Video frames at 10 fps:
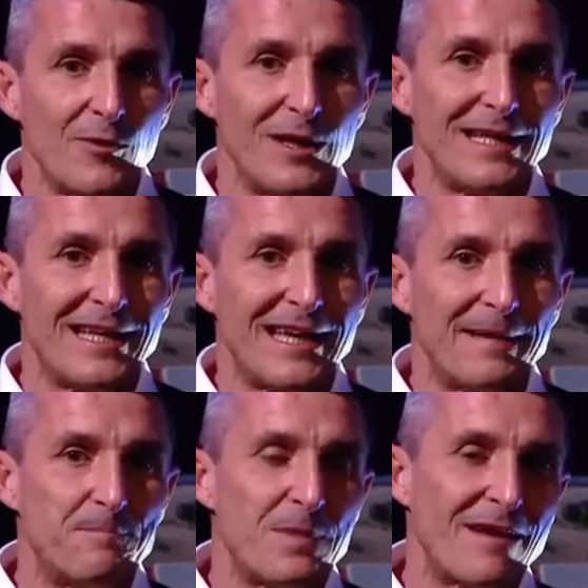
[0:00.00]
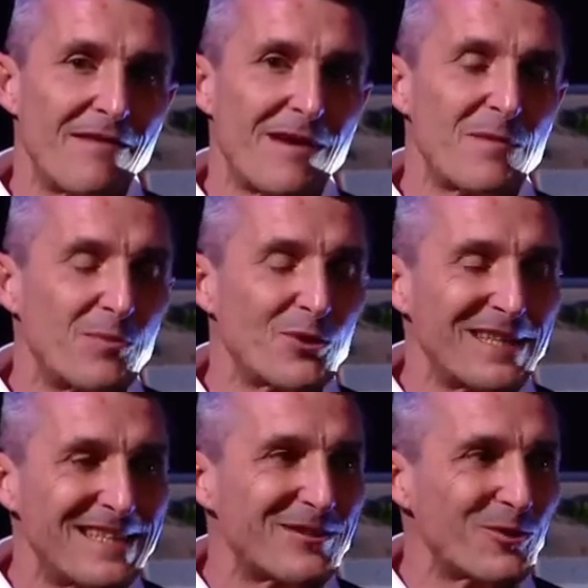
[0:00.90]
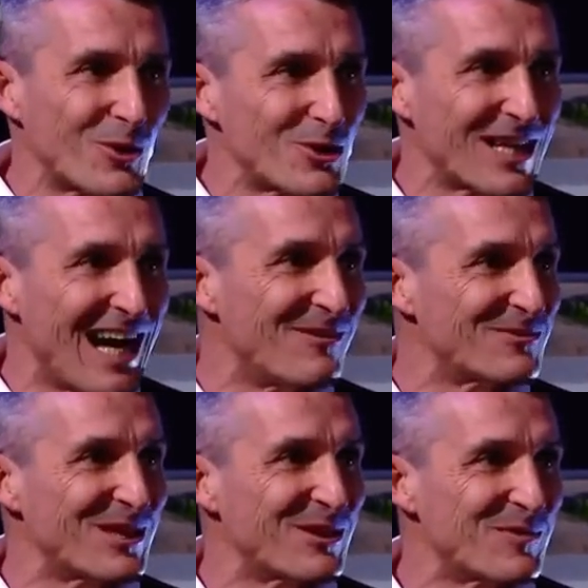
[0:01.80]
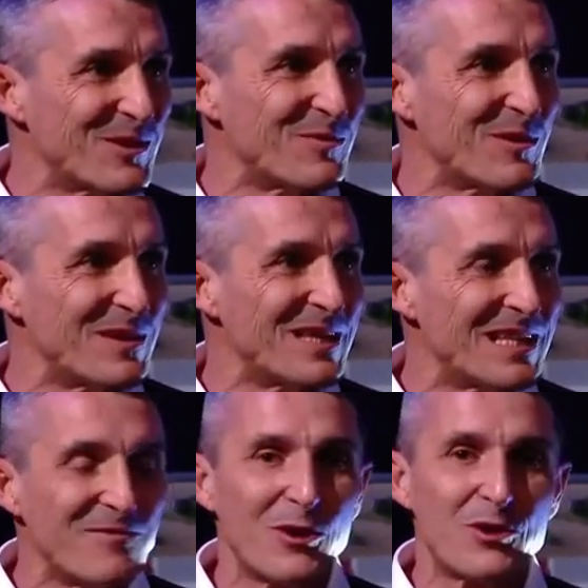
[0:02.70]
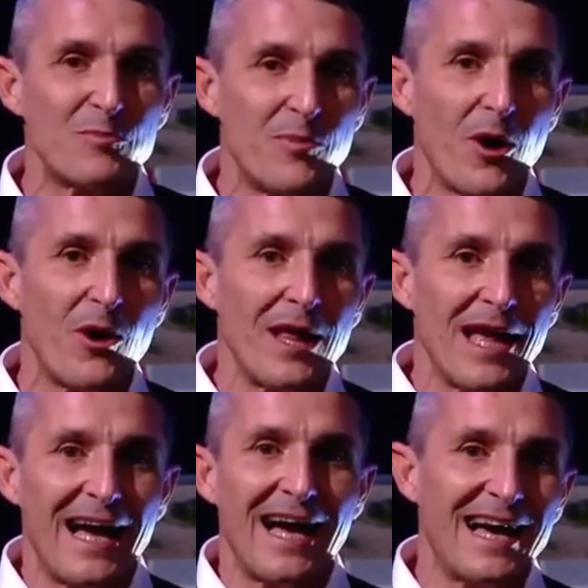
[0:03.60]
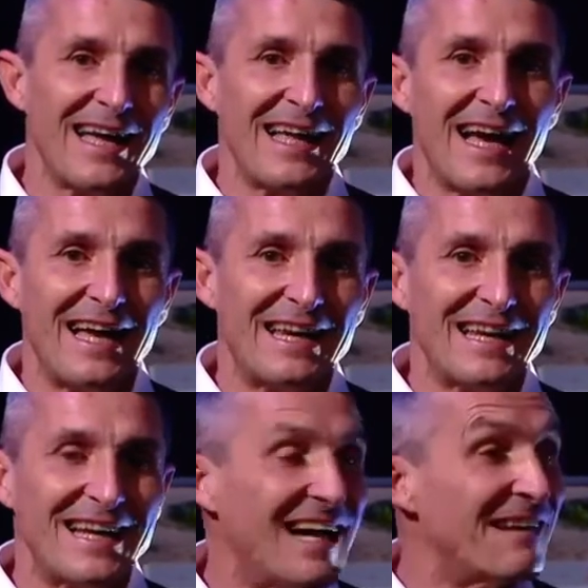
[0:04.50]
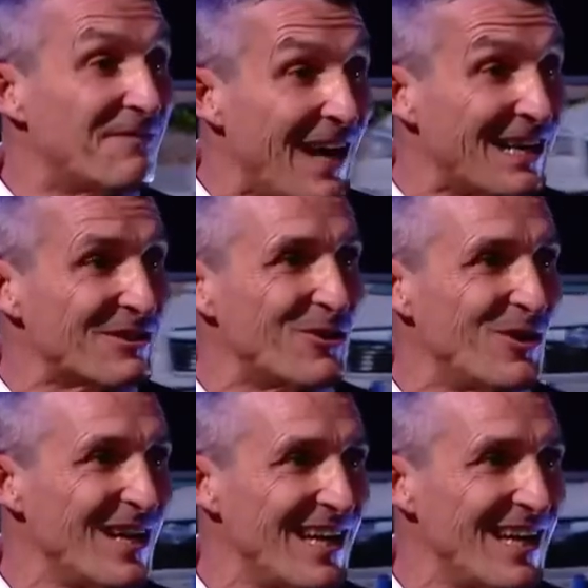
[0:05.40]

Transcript: quelli che avevamo ipotizzato cross country come nome, quindi rivolti un po' a, al, al, fango